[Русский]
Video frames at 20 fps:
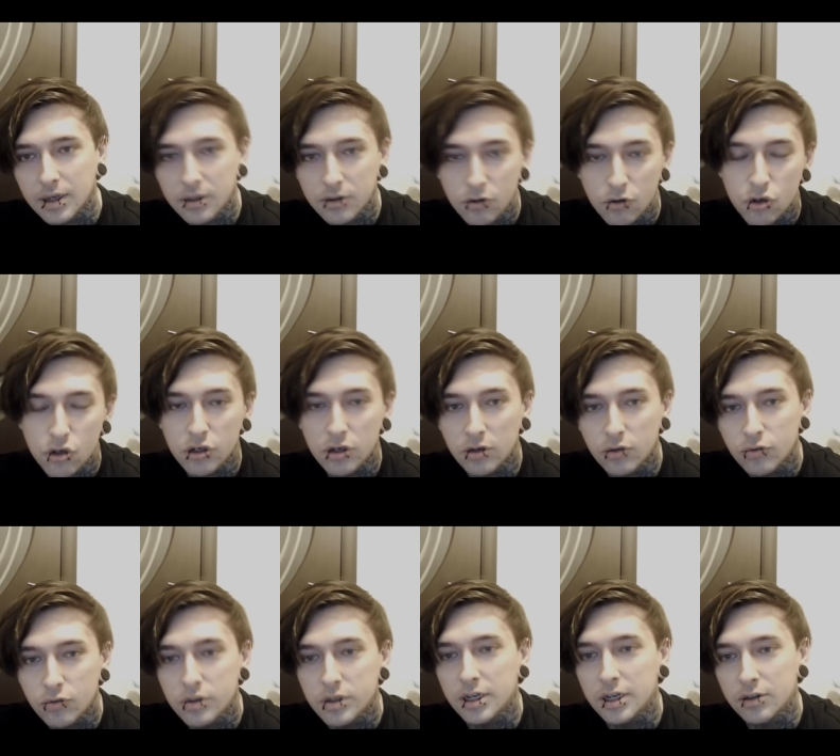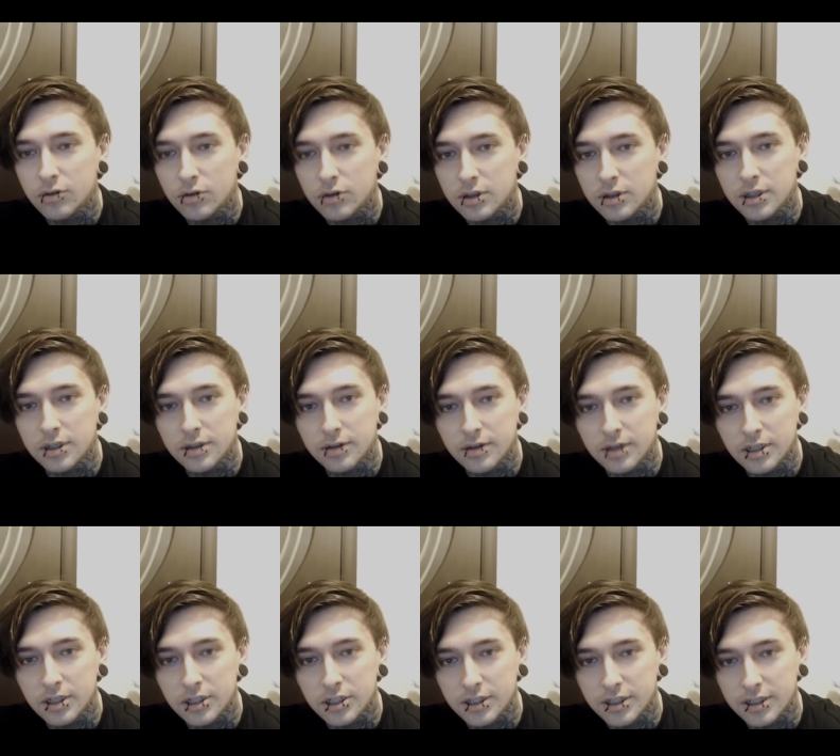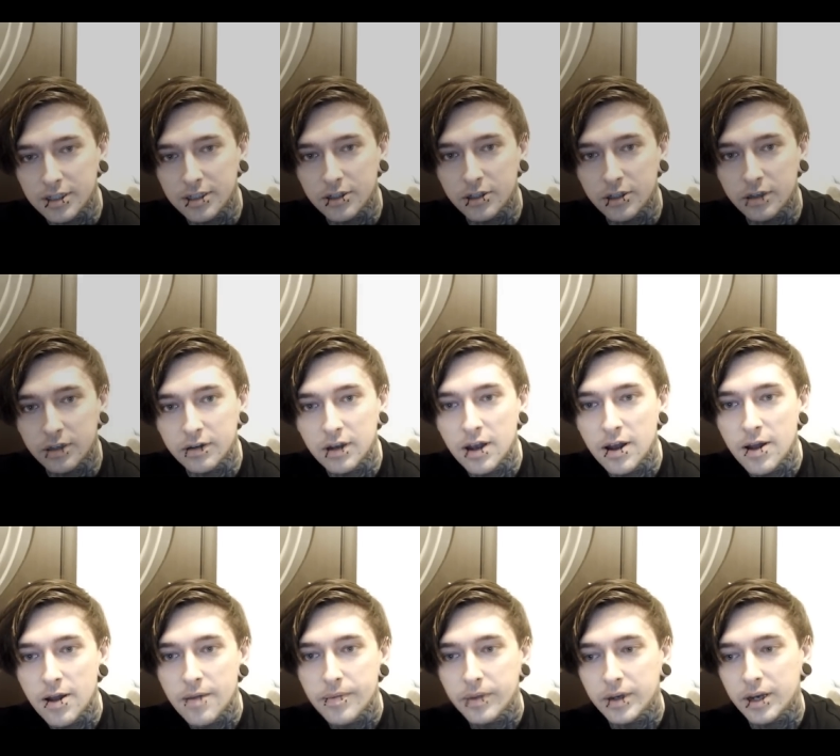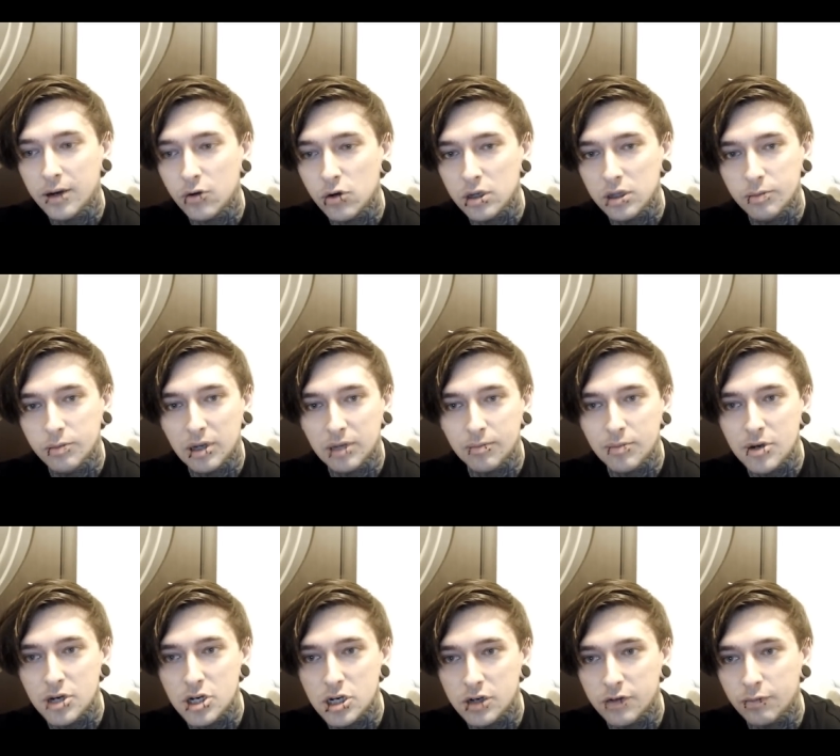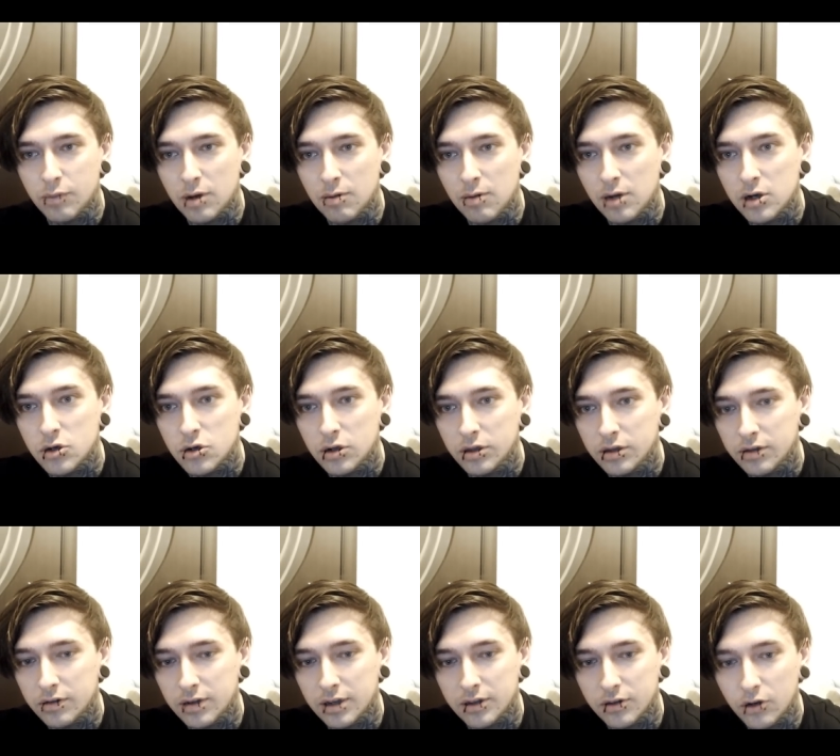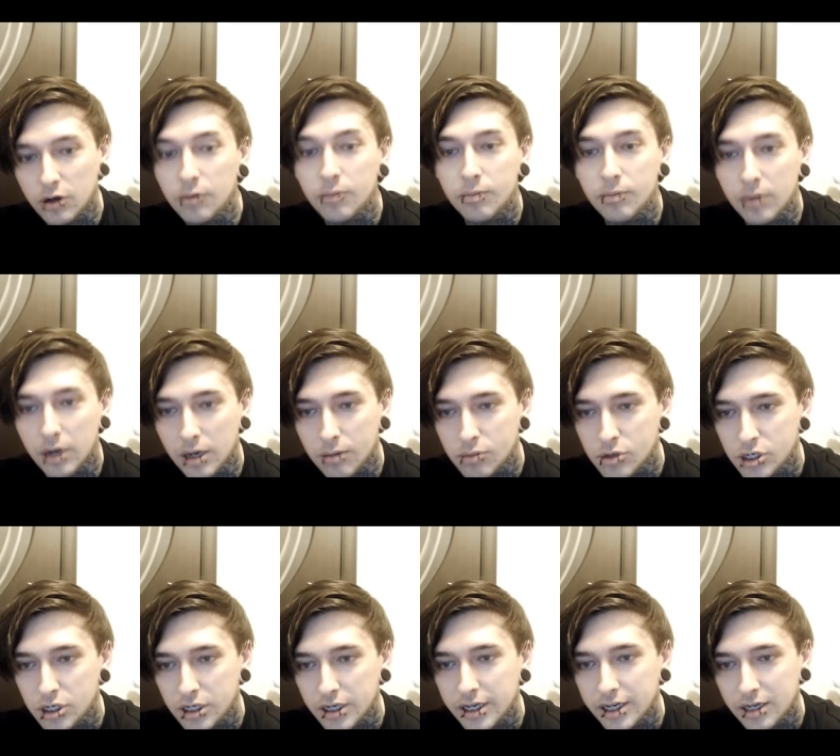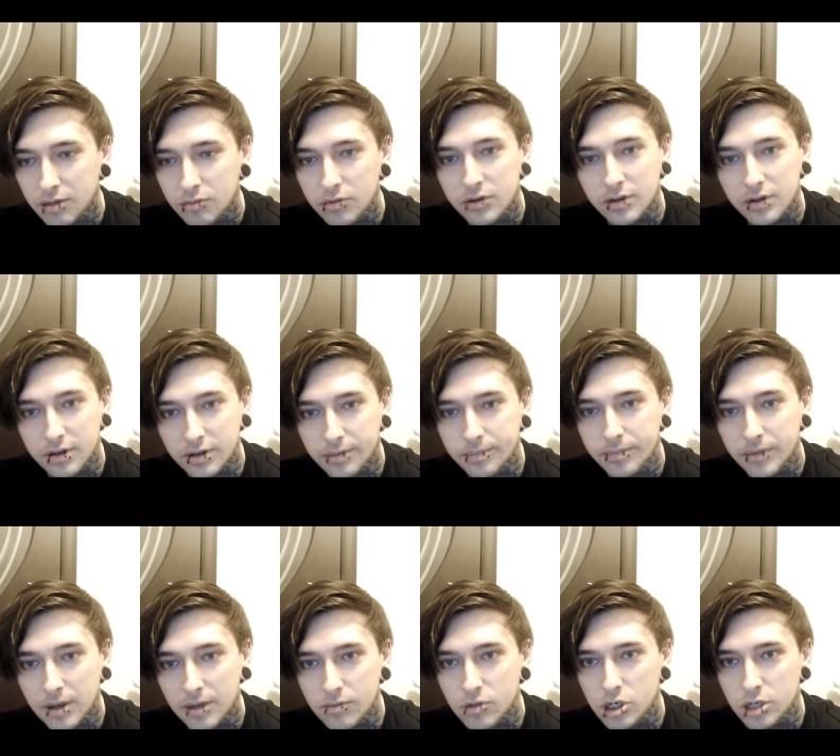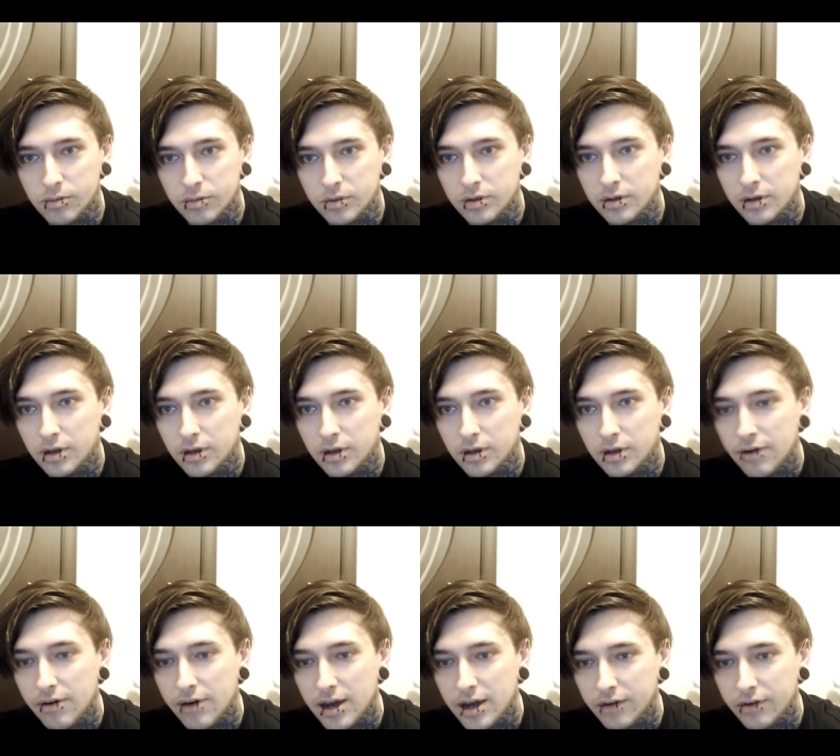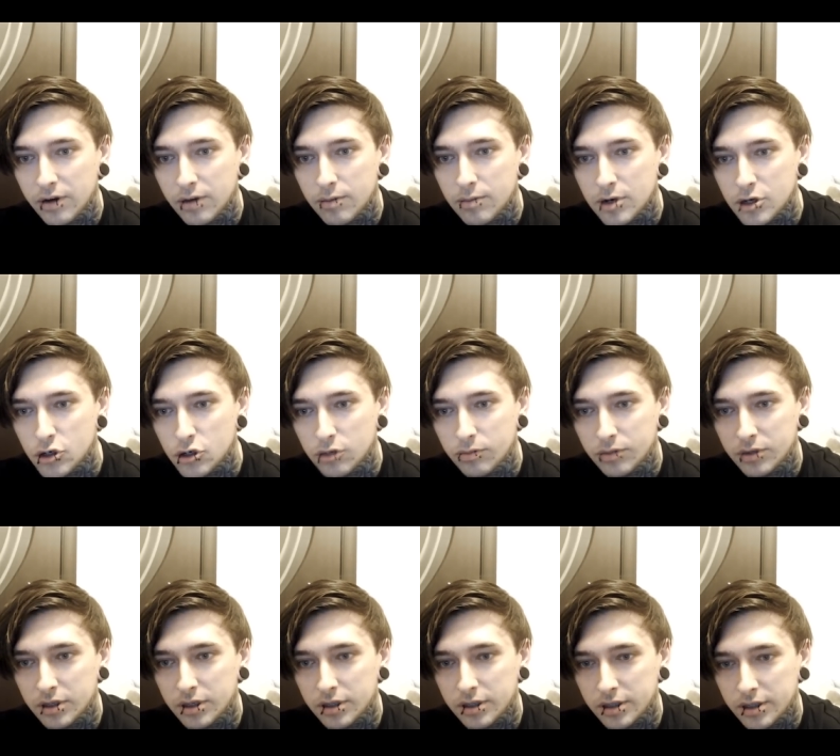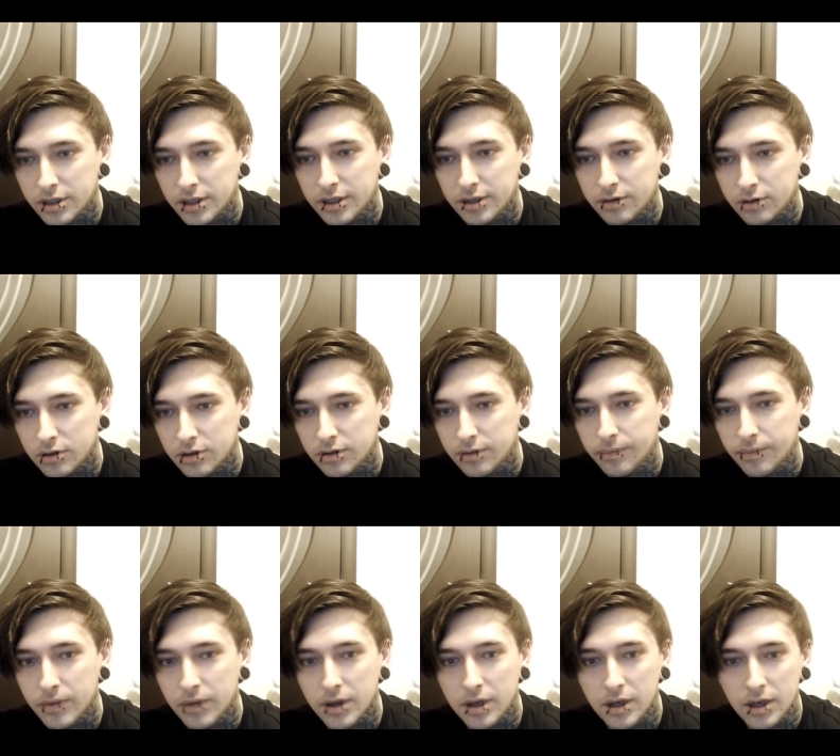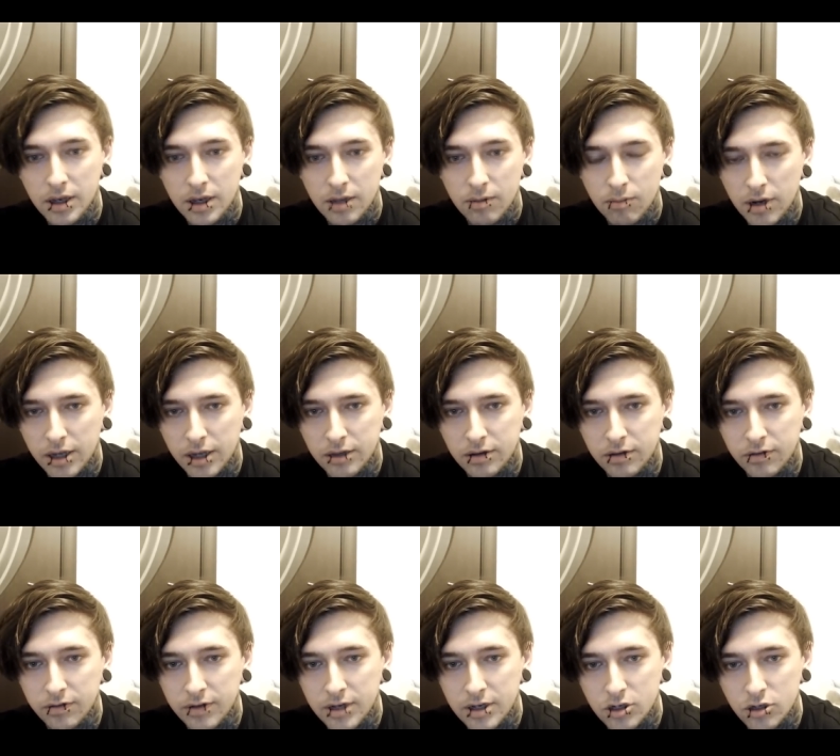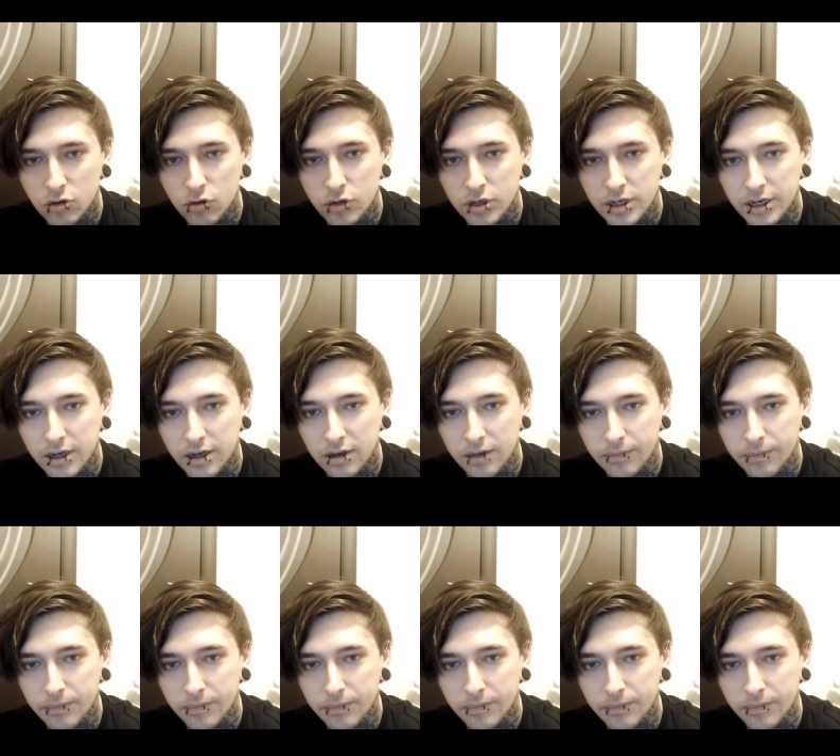еще люди, которые, знаешь, такая есть когорта подписчиков приближенных, с которыми мы общаемся, там чем-то разговариваем о чем-то и т.д. А вот приятно знать, что у тебя